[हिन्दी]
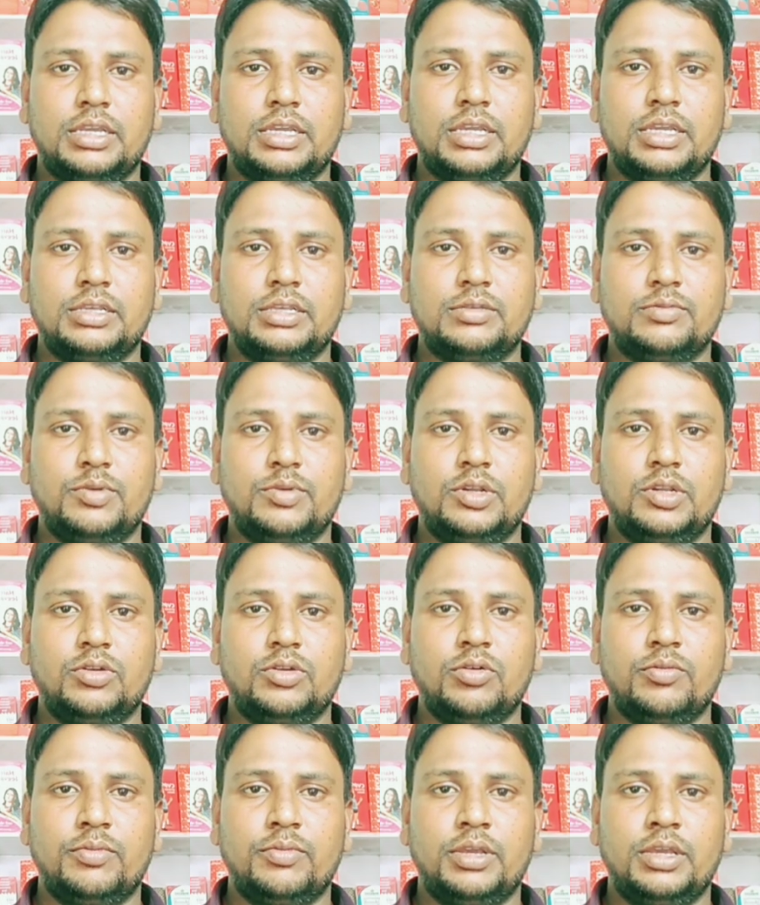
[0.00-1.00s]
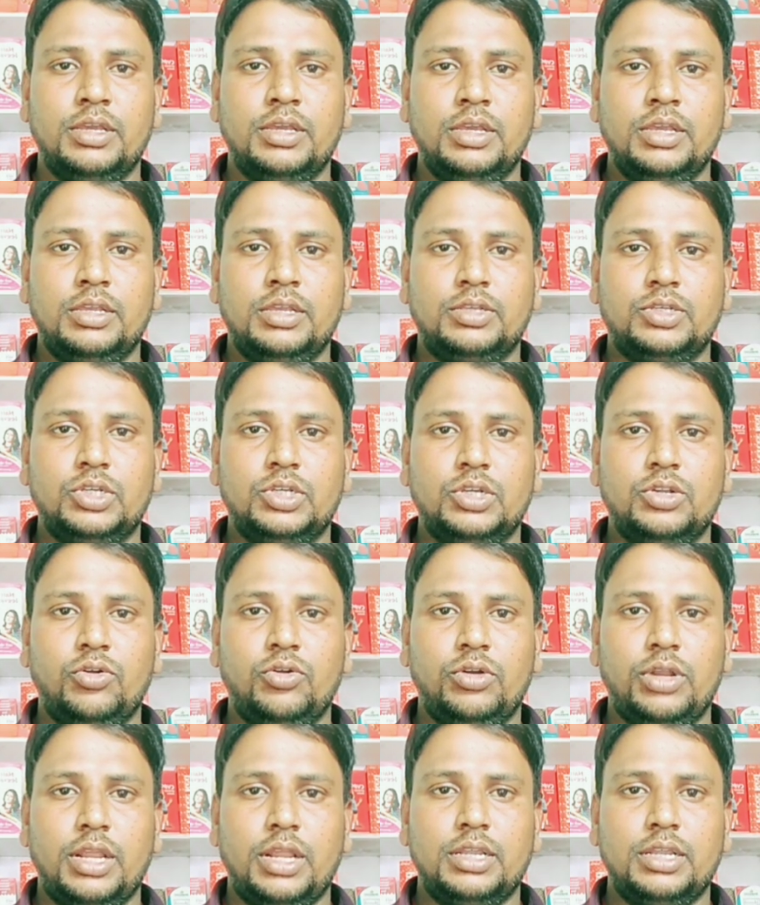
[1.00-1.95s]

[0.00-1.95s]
करके इस वीडियो में जीरो